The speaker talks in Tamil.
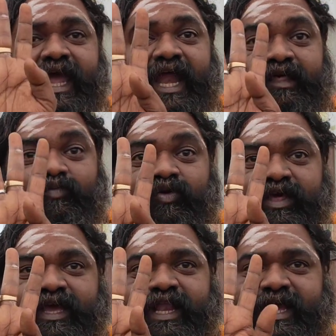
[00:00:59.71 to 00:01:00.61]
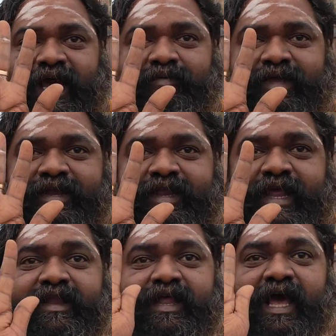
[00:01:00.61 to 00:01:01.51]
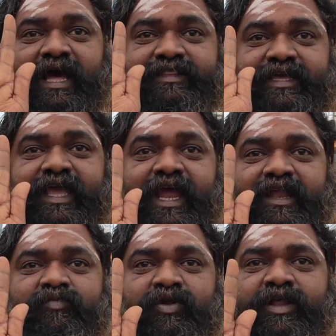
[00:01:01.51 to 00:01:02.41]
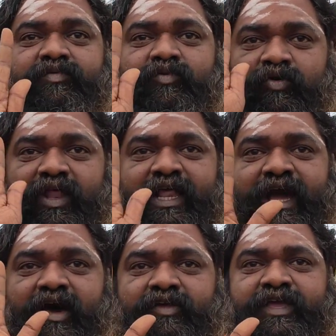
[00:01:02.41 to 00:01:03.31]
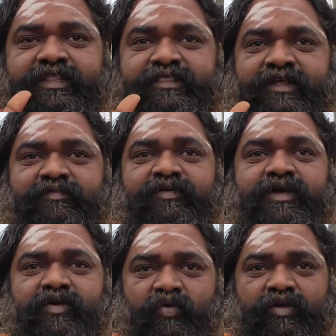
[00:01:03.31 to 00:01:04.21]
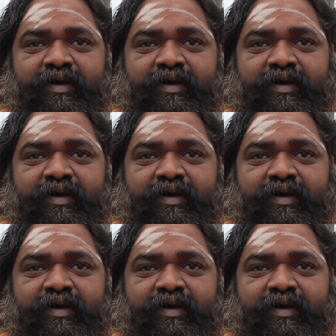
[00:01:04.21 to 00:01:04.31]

ஏழு மூலிகைகளை காமிக்கின்றேன் அந்த ஏழு மூலிகளும் உடலை ஆரோக்கியத்தை தரும் ஒரு